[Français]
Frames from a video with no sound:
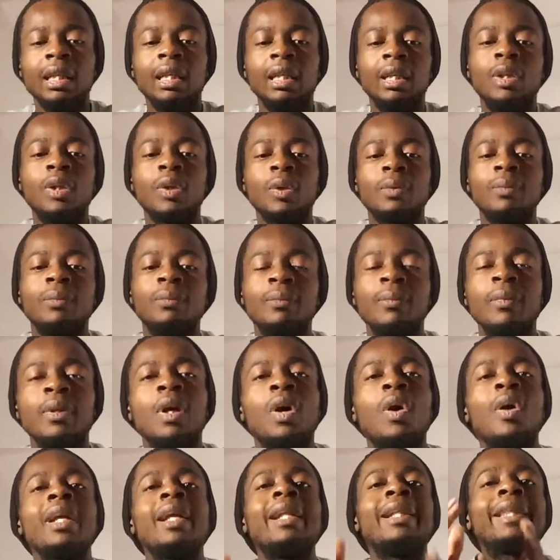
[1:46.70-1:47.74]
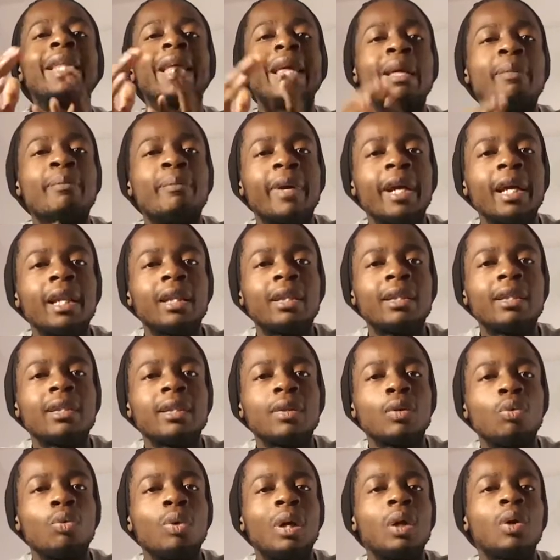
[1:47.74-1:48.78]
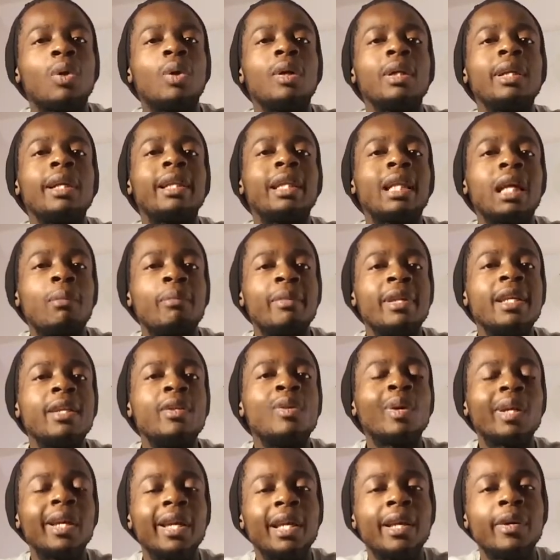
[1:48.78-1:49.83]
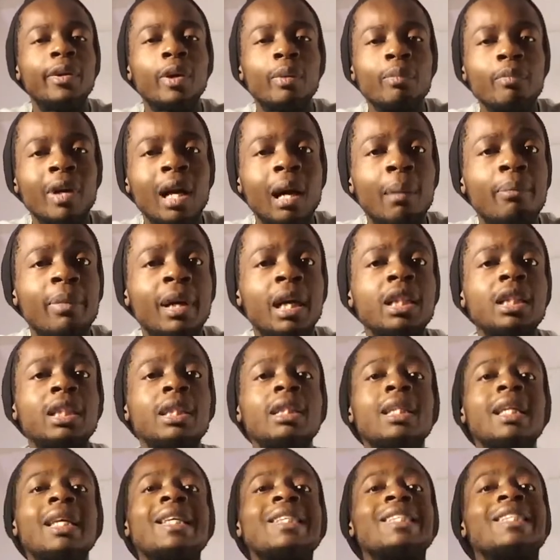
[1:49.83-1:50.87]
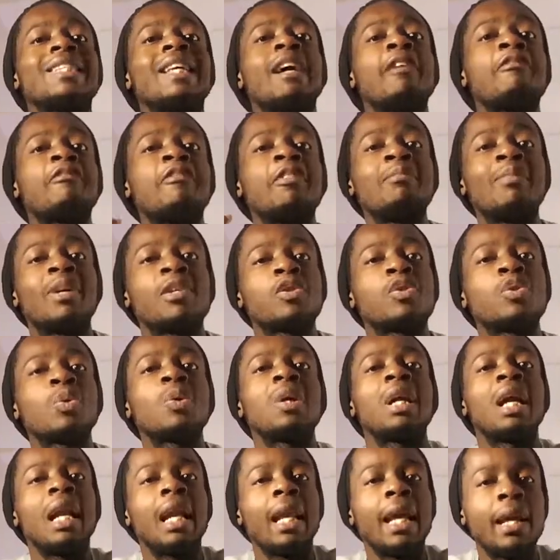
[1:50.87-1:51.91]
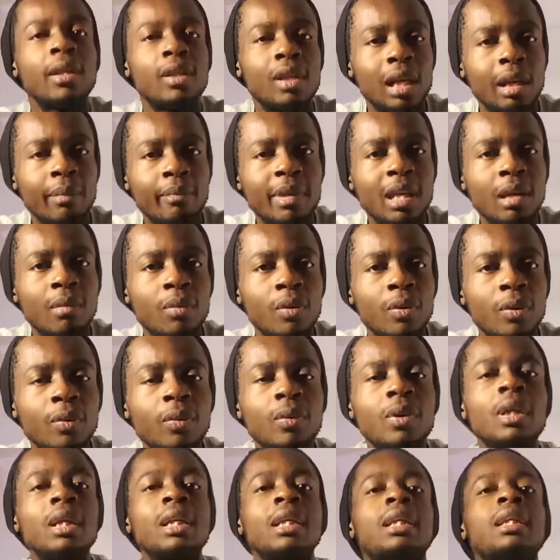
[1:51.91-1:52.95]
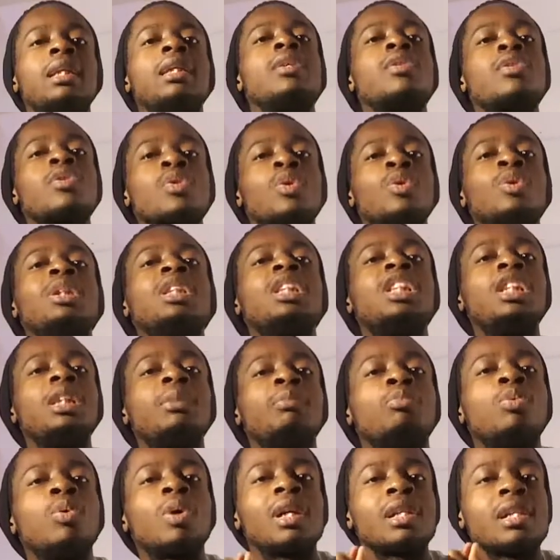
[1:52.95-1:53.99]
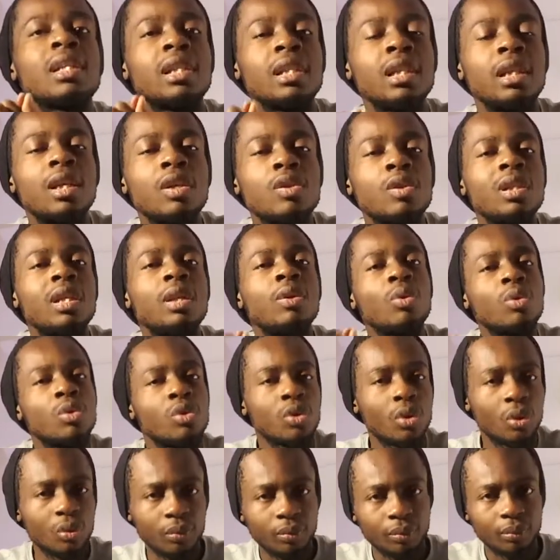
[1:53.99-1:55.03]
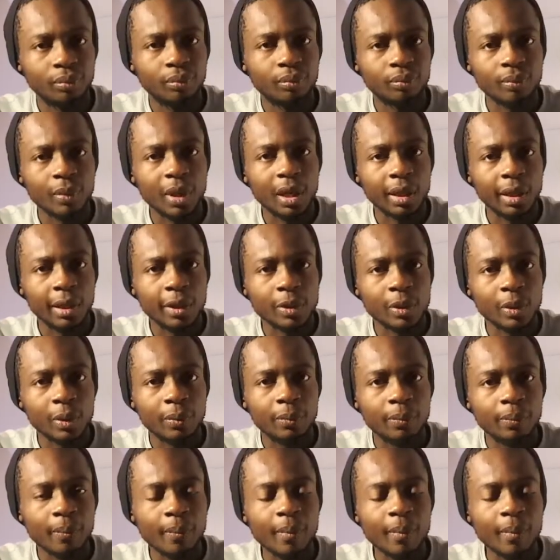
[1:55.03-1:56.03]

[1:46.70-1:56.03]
Donc, on interprète ou alors on établit des doctrines et des dogmes à partir des affirmations claires de la Bible qui sont dites pour enseigner les notions en question.